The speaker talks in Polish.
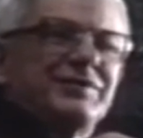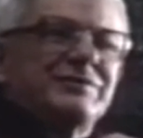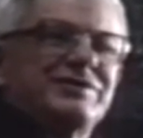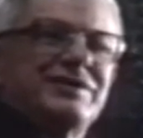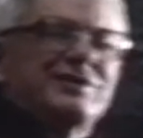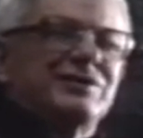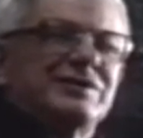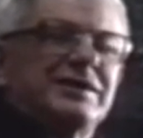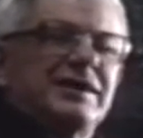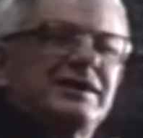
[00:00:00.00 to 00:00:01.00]
przez
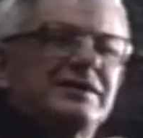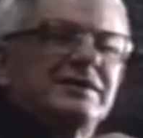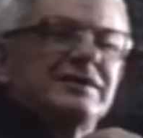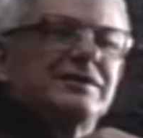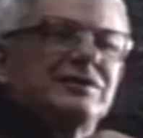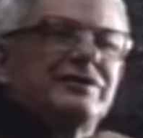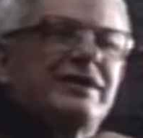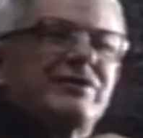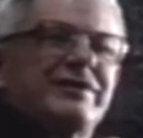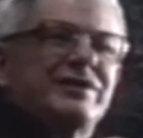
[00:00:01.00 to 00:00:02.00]
okna, to
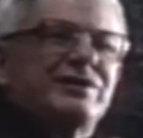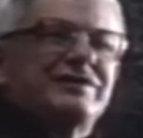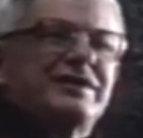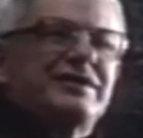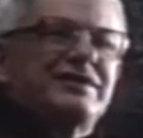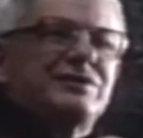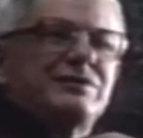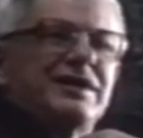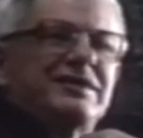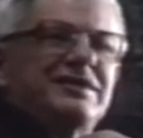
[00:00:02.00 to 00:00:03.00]
działo się to w tej
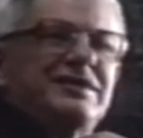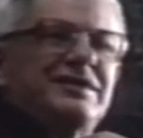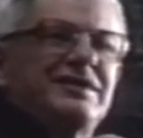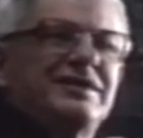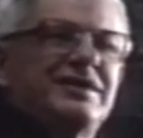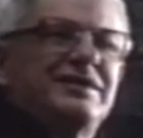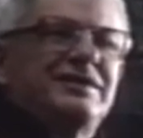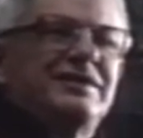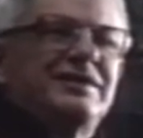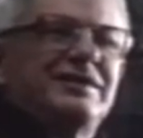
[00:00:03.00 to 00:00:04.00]
sytuacji,
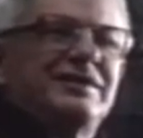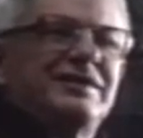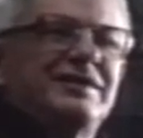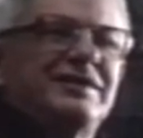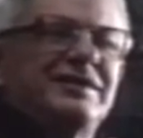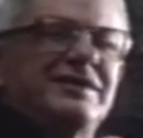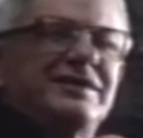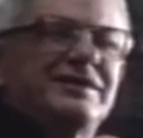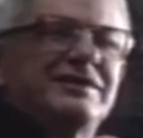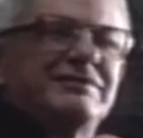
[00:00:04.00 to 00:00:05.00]
kiedy
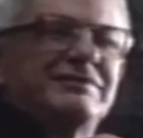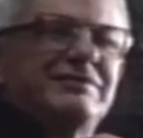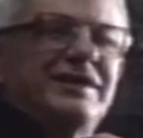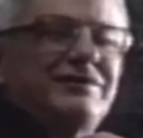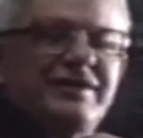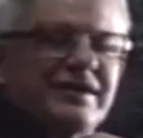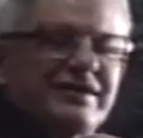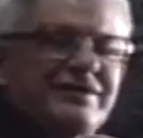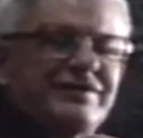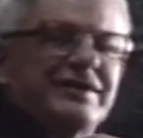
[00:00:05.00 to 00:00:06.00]
nie
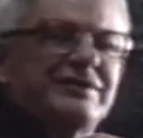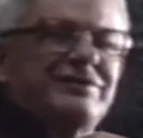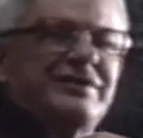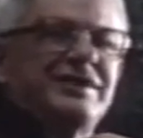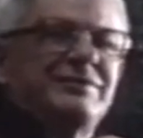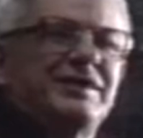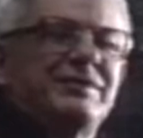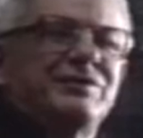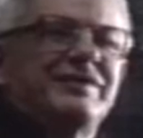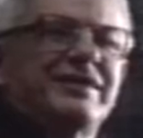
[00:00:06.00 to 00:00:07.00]
twierdzę, że Francuzi nie
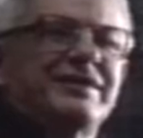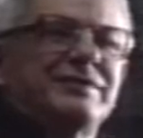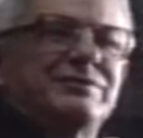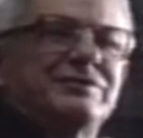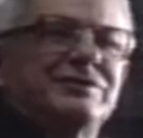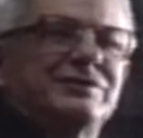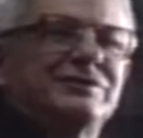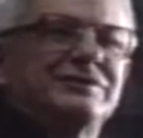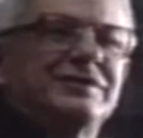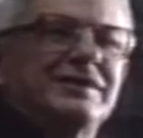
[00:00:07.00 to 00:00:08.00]
mieli poważnych
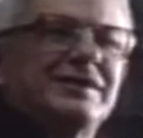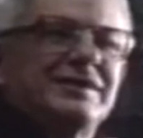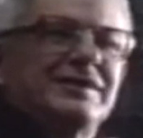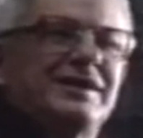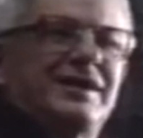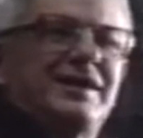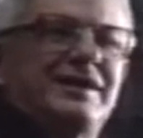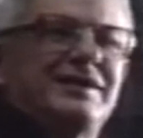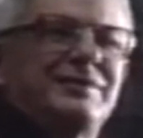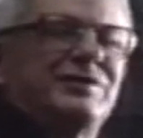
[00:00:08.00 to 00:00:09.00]
powodów,
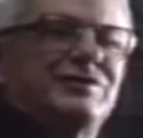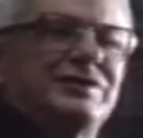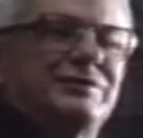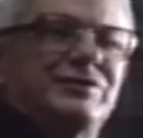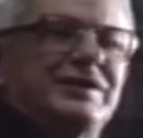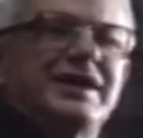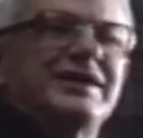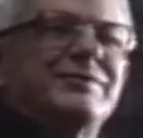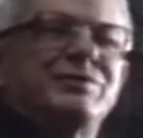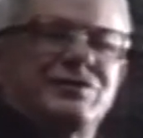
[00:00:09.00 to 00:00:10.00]
ale te powody były
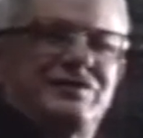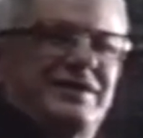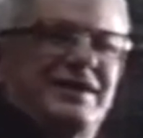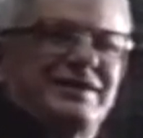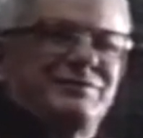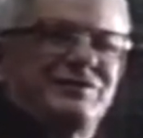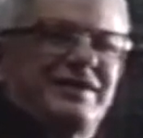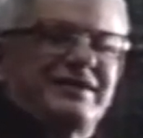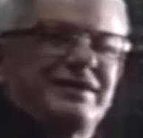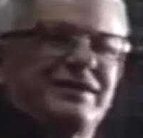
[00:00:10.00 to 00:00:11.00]
tak nieporównanie
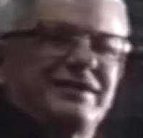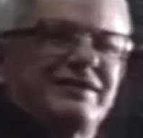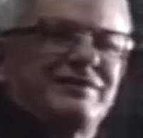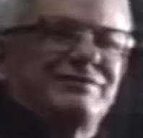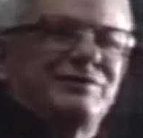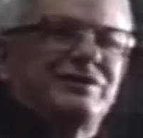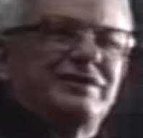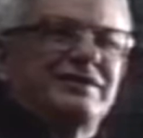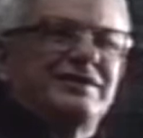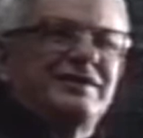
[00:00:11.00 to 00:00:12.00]
poważniejsze w
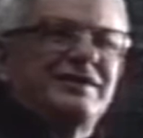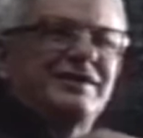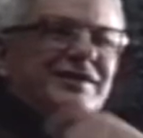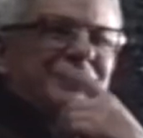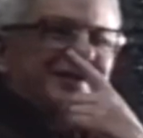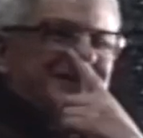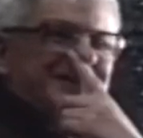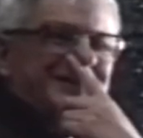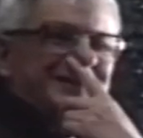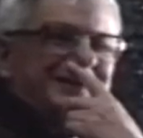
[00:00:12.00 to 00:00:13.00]
Polsce,
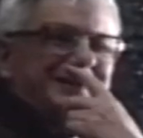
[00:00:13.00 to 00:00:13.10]
że